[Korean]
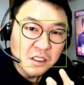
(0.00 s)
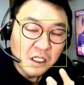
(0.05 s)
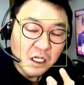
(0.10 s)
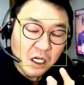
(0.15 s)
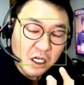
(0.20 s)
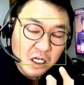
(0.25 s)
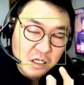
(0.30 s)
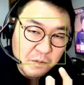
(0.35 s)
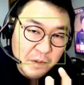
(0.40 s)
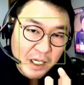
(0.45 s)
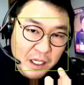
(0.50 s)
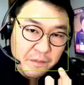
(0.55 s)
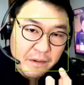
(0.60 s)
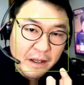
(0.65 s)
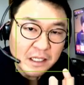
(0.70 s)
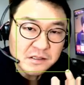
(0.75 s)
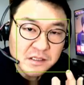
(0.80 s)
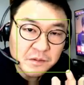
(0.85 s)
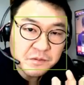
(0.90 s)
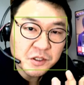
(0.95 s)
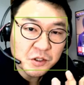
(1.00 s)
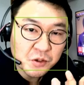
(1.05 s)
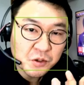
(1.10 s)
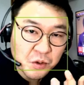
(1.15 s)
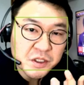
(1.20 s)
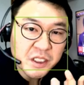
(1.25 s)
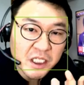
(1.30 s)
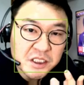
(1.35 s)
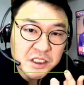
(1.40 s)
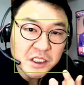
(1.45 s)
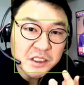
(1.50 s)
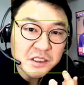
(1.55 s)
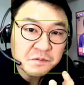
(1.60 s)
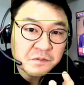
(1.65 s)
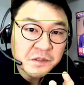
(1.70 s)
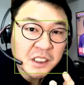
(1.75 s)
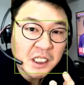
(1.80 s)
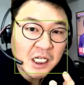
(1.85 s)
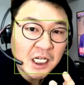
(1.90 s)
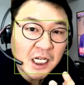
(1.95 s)
얼마나 많은 사람들
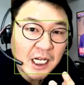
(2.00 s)
고생하시겠습니까?